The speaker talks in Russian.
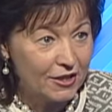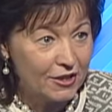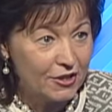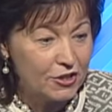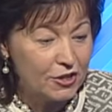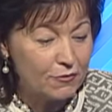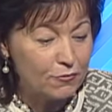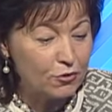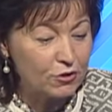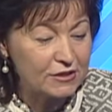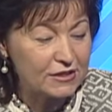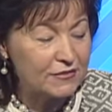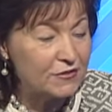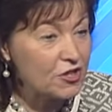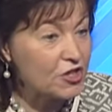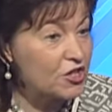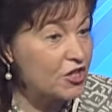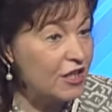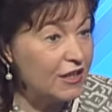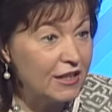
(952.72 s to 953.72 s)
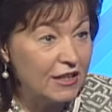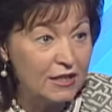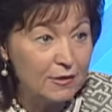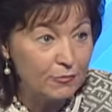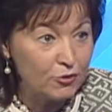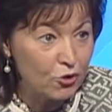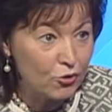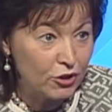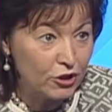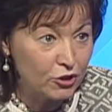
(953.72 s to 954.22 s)
его совершенно
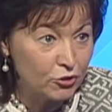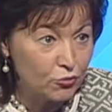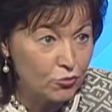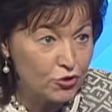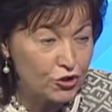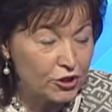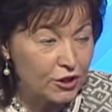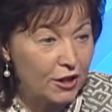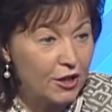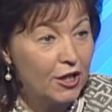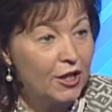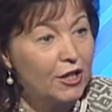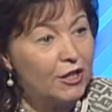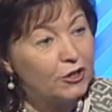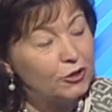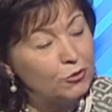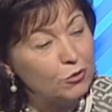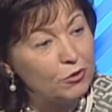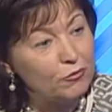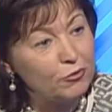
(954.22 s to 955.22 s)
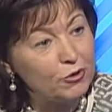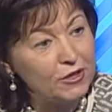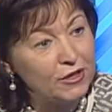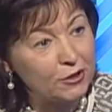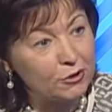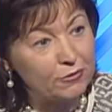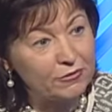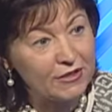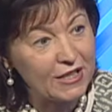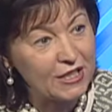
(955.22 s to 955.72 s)
немного нужно, но его
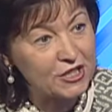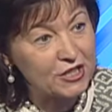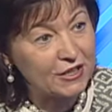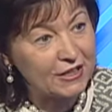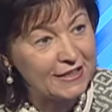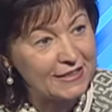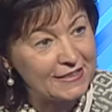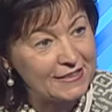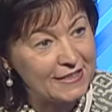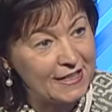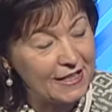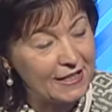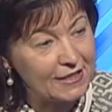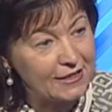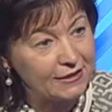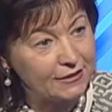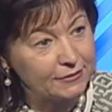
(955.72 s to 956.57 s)
нету в наших растениях. В каком растениях.